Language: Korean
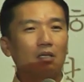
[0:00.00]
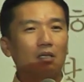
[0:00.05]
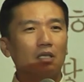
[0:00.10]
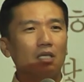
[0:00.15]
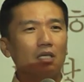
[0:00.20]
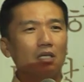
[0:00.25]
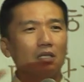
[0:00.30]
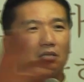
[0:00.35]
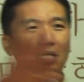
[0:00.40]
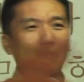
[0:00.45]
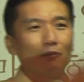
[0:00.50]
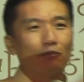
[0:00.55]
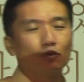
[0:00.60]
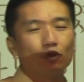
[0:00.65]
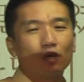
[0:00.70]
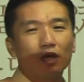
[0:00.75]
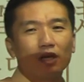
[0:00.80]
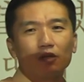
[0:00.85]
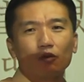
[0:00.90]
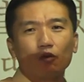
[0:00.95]
이
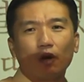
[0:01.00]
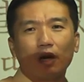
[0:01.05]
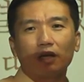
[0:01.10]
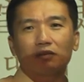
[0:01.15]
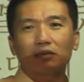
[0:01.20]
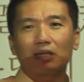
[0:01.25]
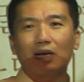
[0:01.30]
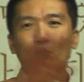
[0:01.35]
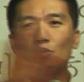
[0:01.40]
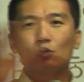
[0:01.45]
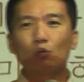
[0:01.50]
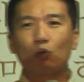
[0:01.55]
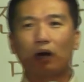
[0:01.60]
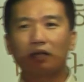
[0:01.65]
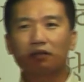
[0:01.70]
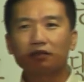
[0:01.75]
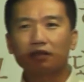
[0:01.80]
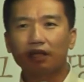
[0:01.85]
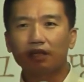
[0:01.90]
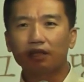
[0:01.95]
사무엘과 사울
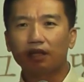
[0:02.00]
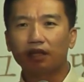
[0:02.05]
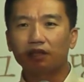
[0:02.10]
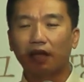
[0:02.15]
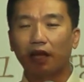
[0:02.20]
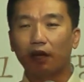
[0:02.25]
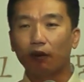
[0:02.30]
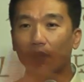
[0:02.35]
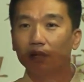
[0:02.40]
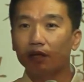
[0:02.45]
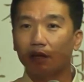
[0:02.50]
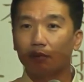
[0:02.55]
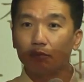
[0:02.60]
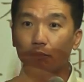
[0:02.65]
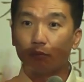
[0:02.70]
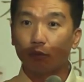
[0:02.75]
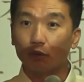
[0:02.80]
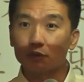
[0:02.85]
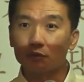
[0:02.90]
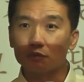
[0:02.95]
왕 사이의 대화를
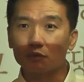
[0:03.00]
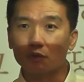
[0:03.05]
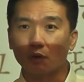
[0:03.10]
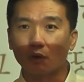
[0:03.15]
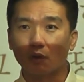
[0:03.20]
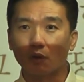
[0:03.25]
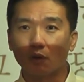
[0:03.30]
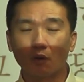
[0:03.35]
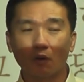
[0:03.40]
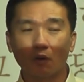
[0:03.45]
한번 보십시오.